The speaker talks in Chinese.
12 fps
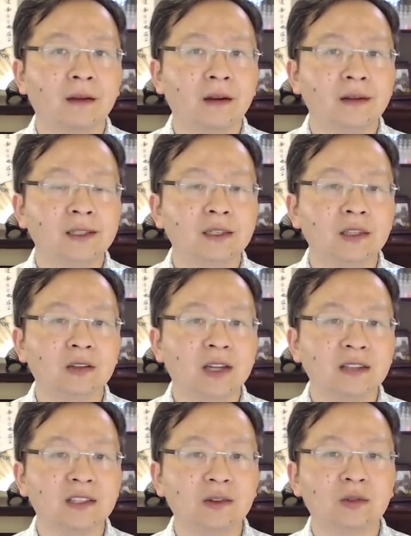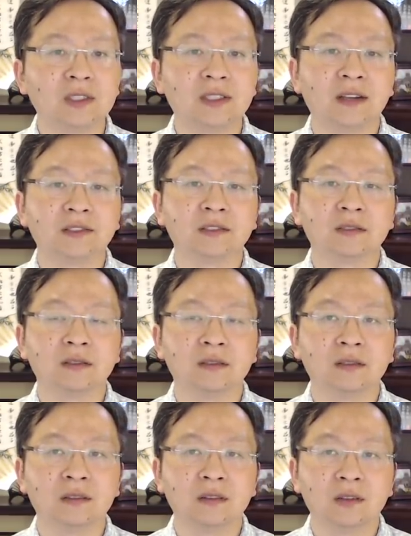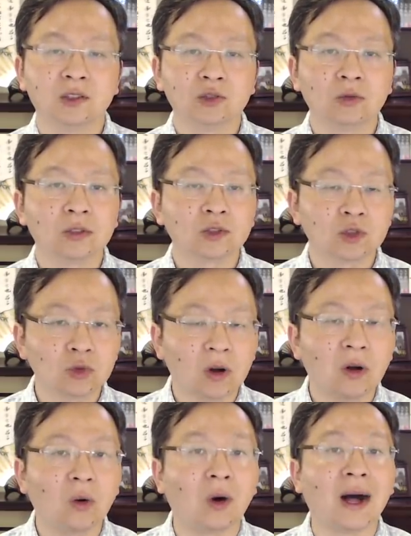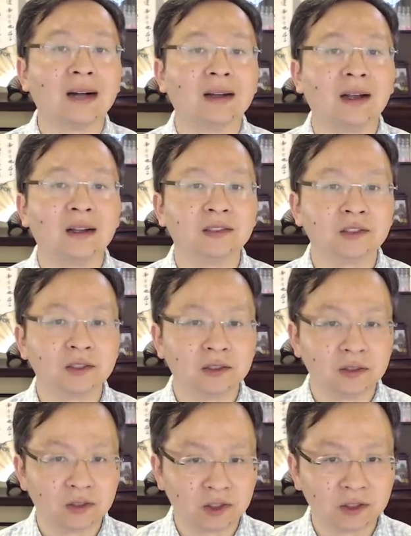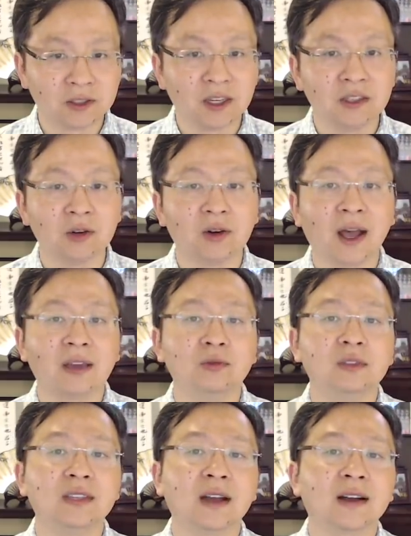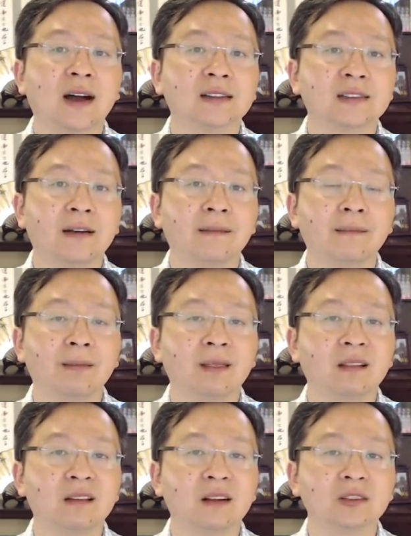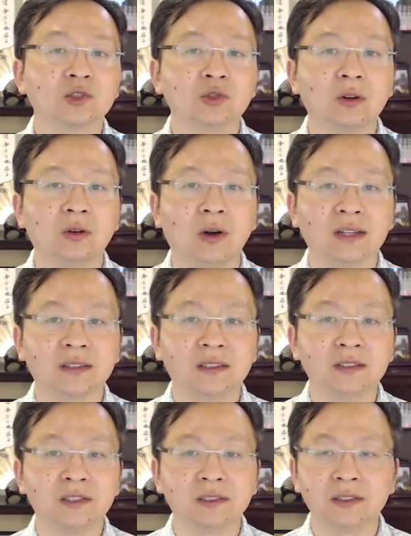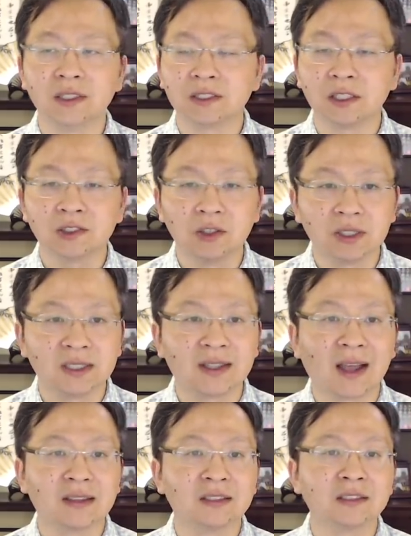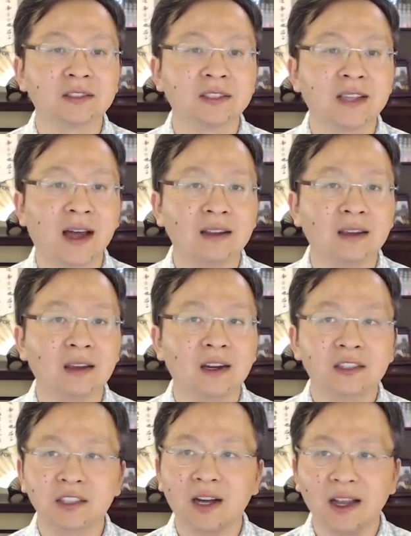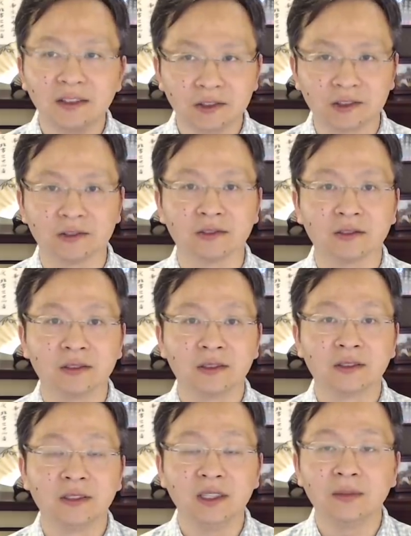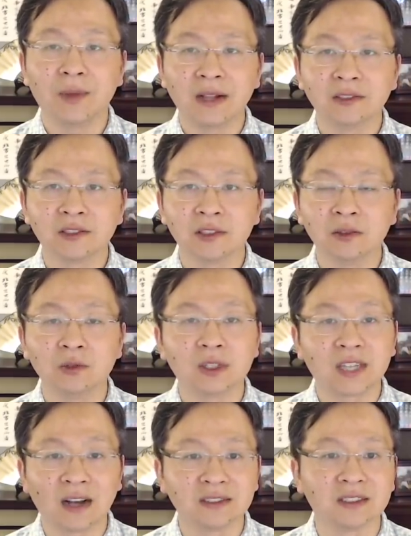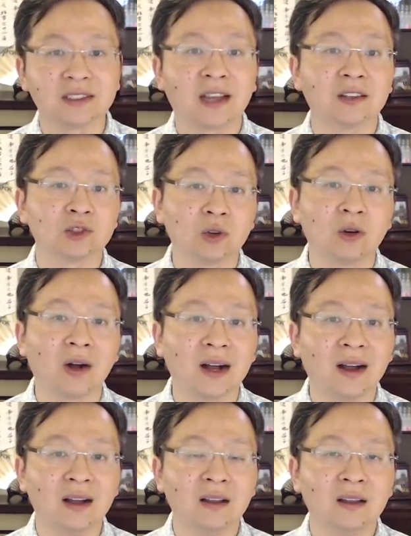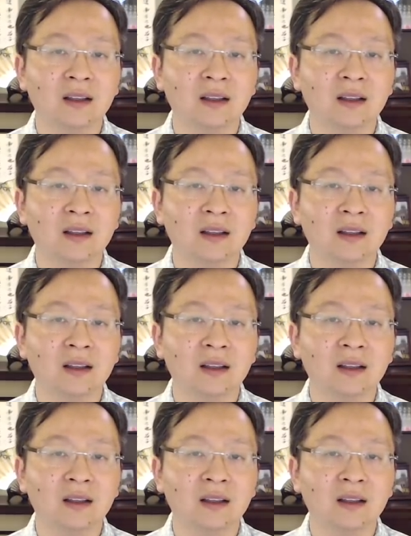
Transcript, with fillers: 这个调查结果显示，说说谎啊是直接有害于健康的啊，说谎的人直接承受很大的精神压力。这还指一般生活场景下的说谎啊。